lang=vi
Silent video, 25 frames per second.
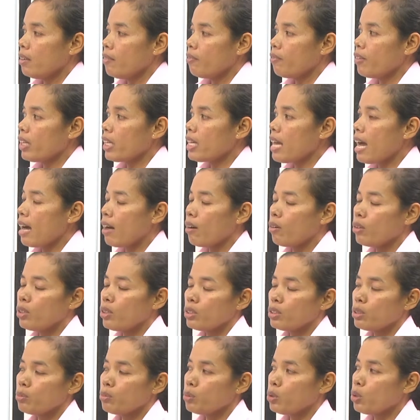việc đào
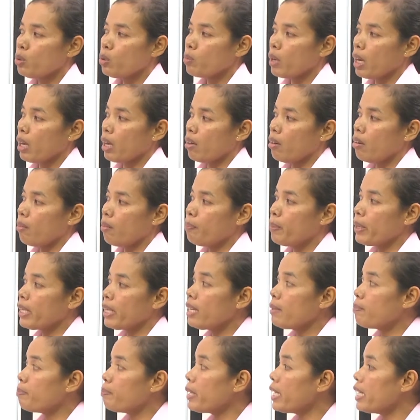mua màu
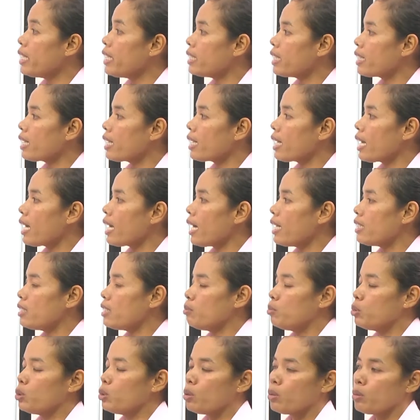pì chẳng hạn là hay
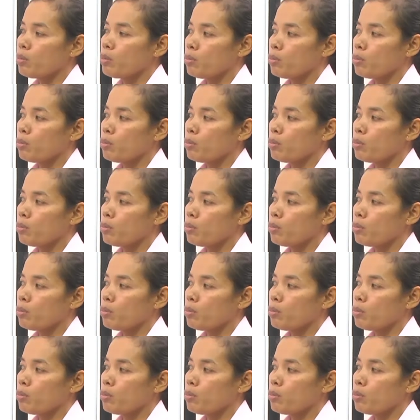mua